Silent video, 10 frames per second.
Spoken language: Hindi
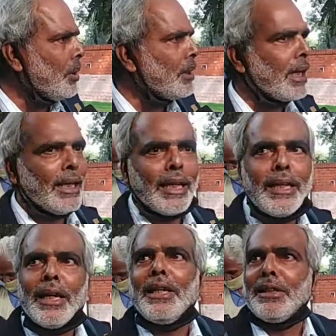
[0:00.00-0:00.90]
तो जनता के लिए
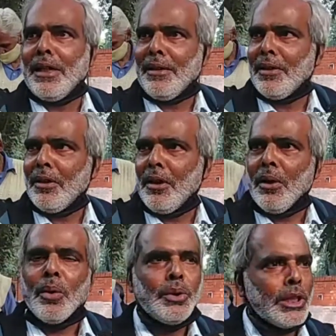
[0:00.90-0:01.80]
किया नहीं था हम्म।
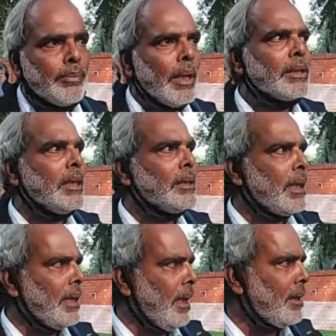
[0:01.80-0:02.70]
वो जिस मकसद से
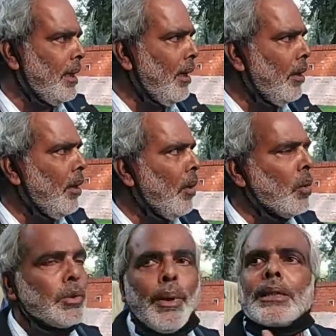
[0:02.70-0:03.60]
किया था
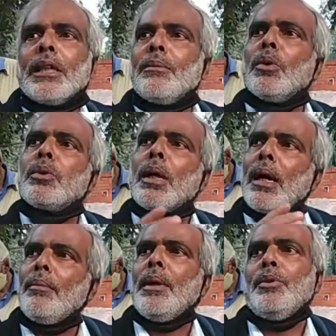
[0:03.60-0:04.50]
उस मकसद में वो थोड़ा
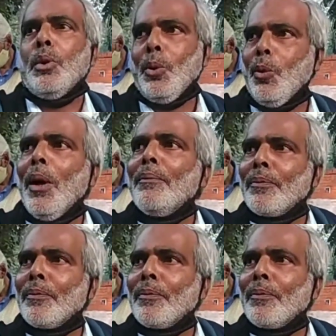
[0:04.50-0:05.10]
कामयाब जरूर हुआ